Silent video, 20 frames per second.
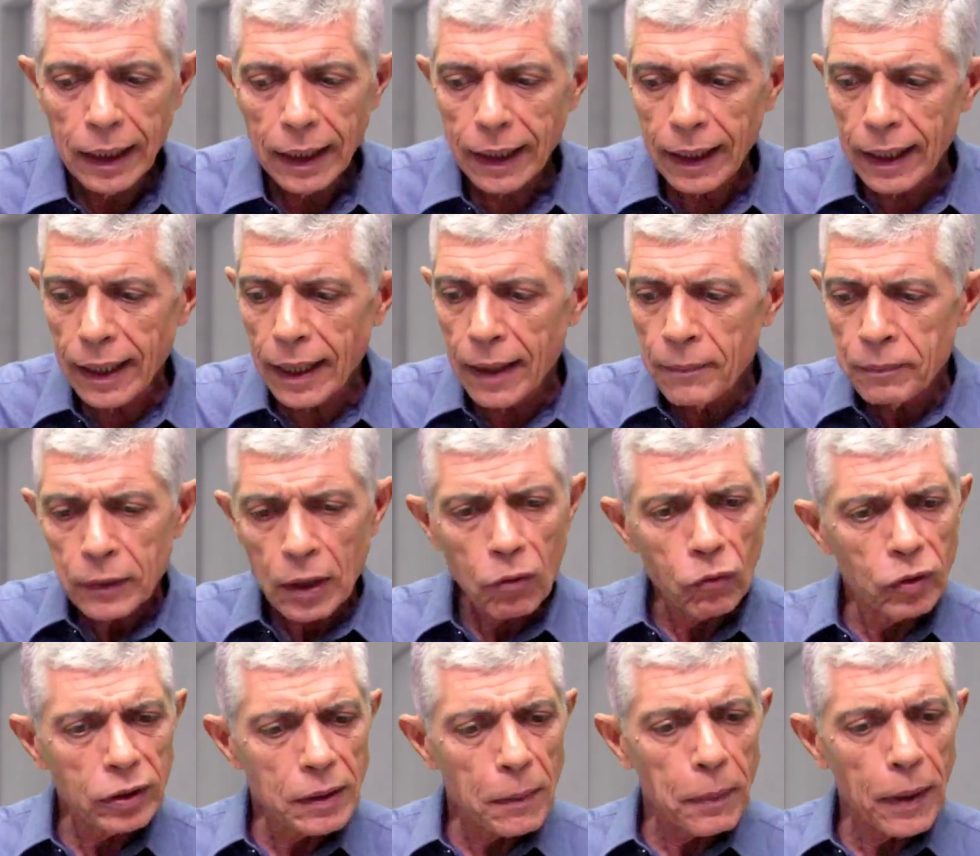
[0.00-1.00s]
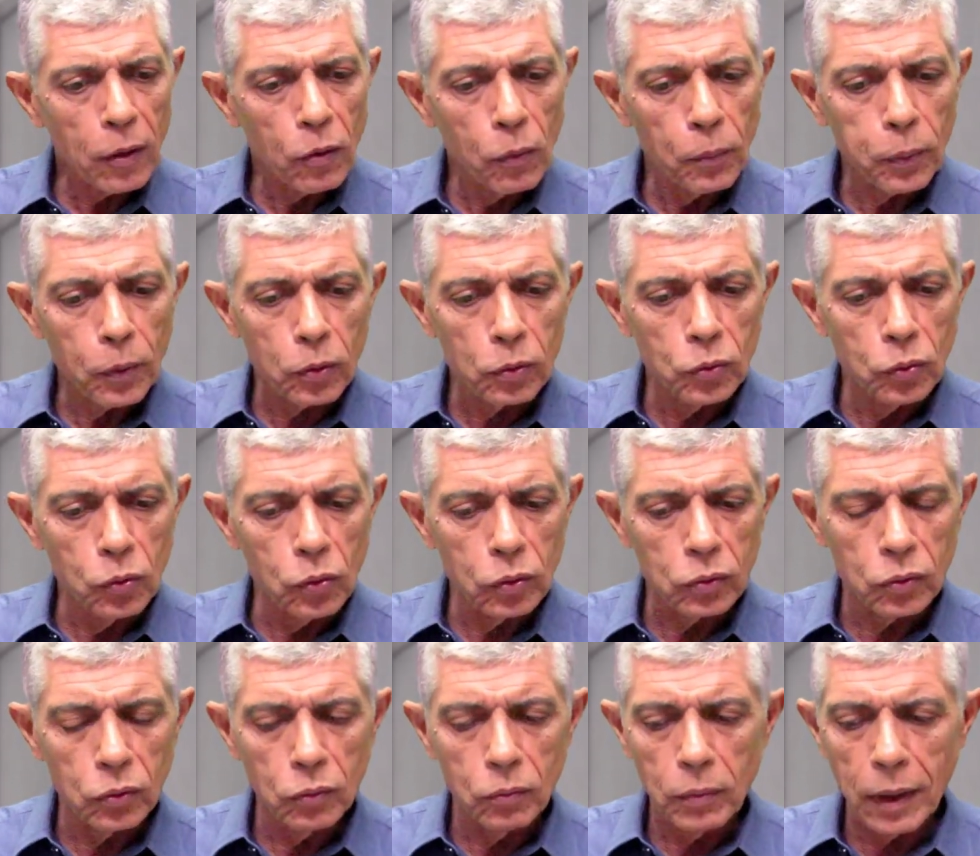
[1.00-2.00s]
É, você pega um
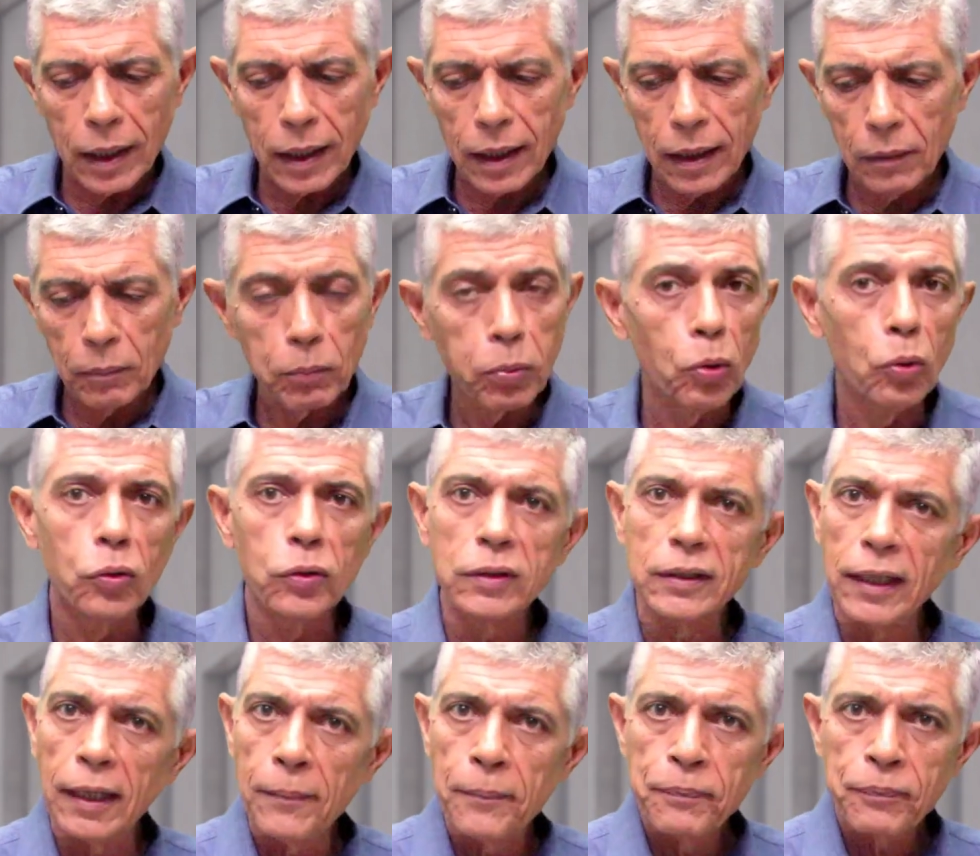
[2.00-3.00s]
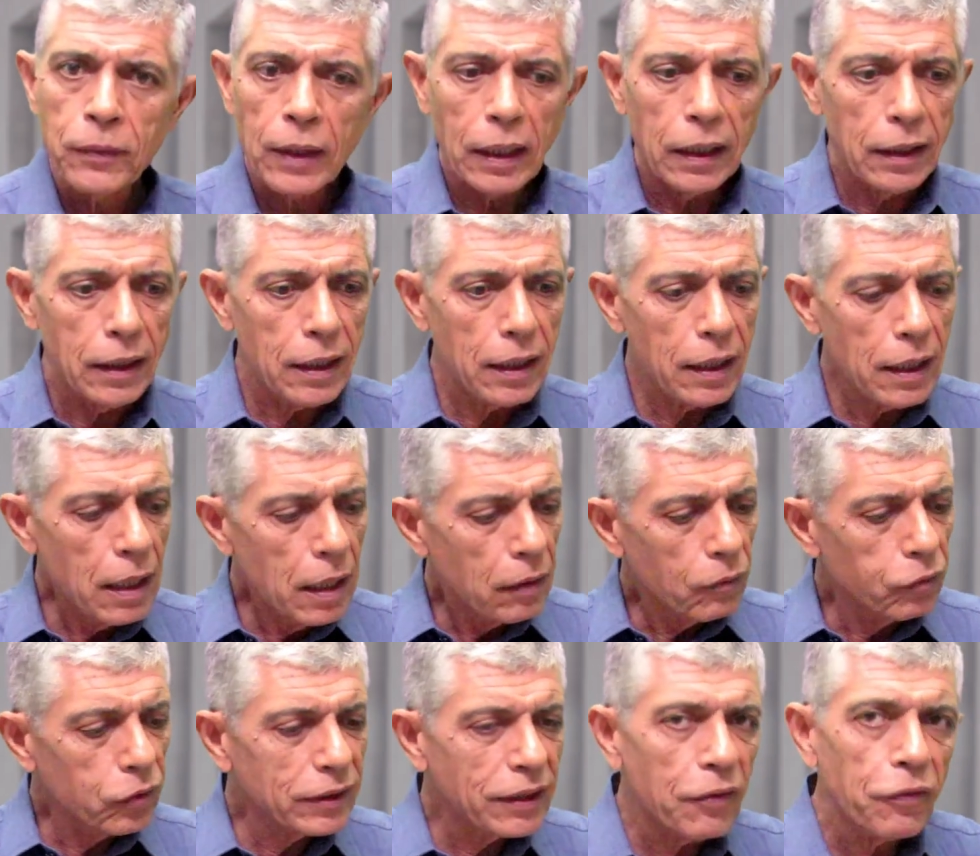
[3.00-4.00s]
produto, uma blusa, e
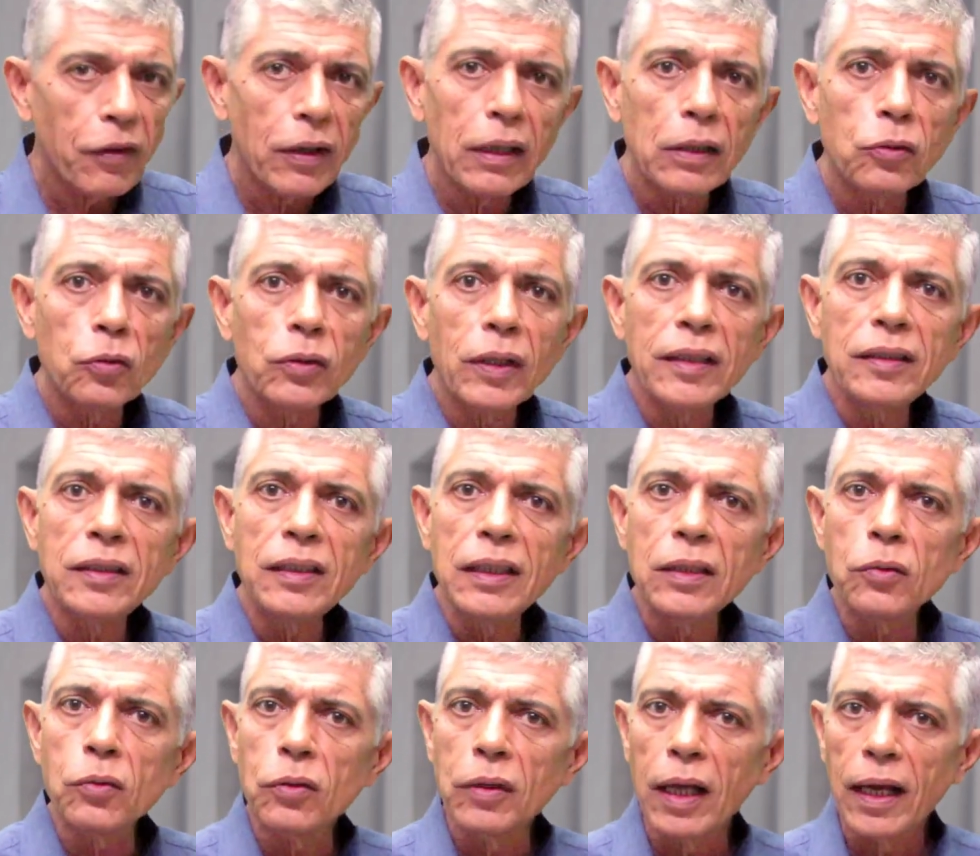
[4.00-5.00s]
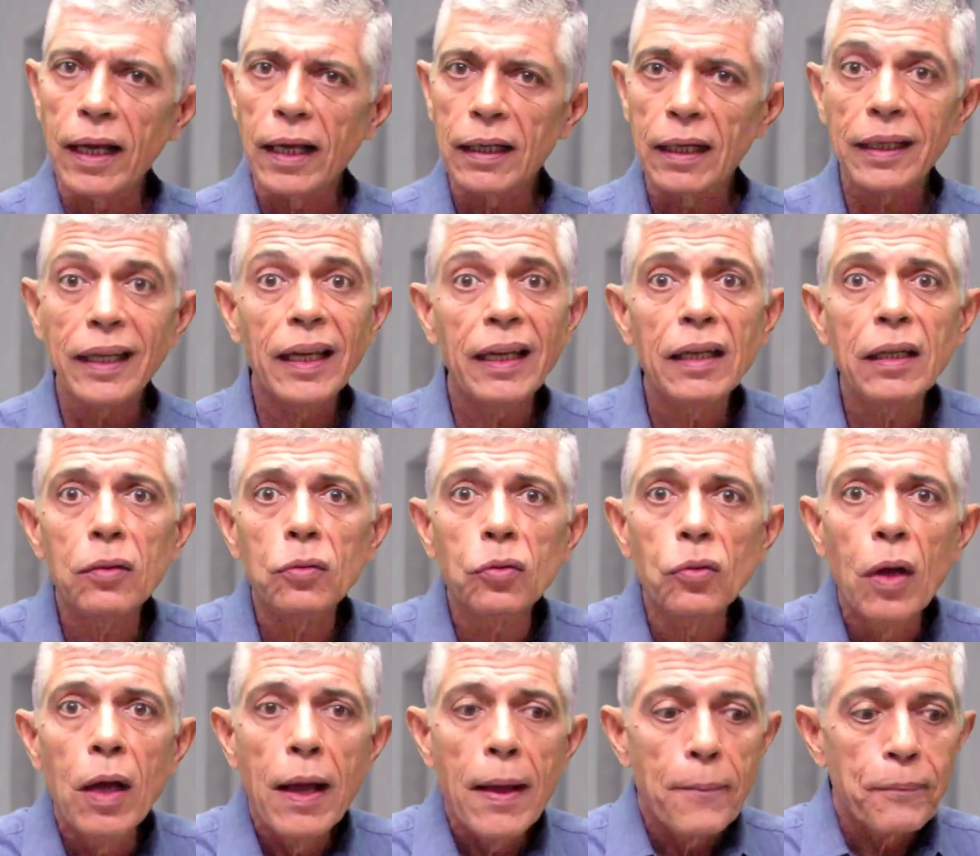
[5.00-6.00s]
você fala do tecido dela,
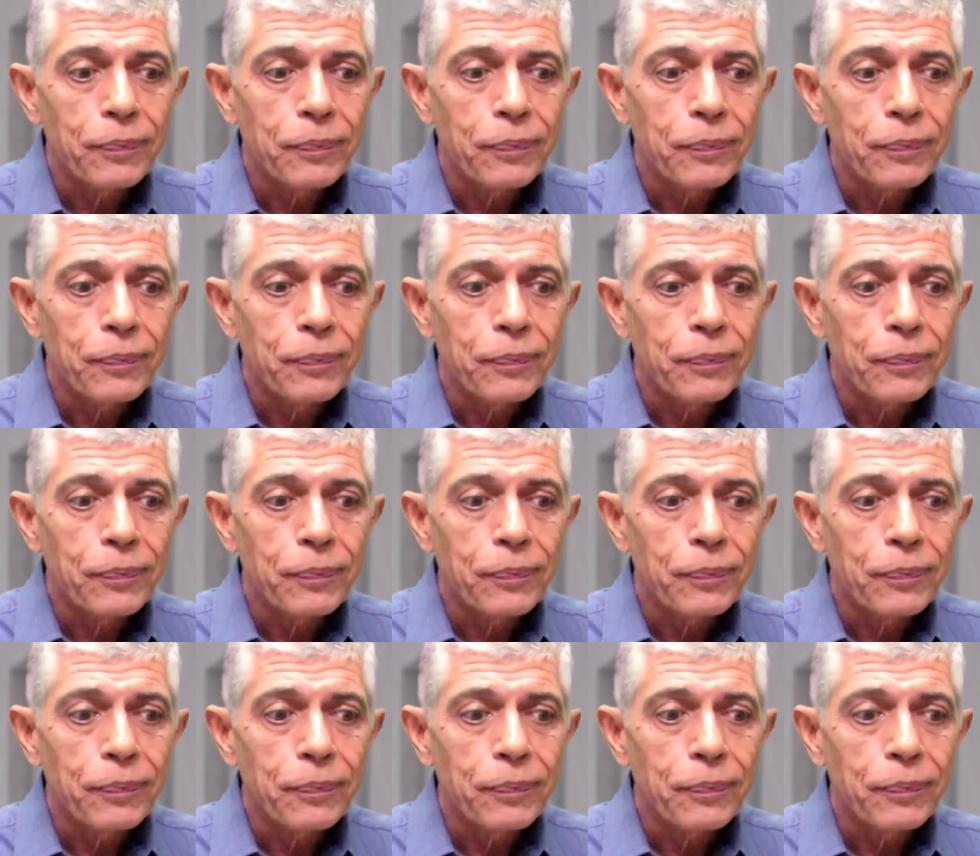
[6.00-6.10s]
querendo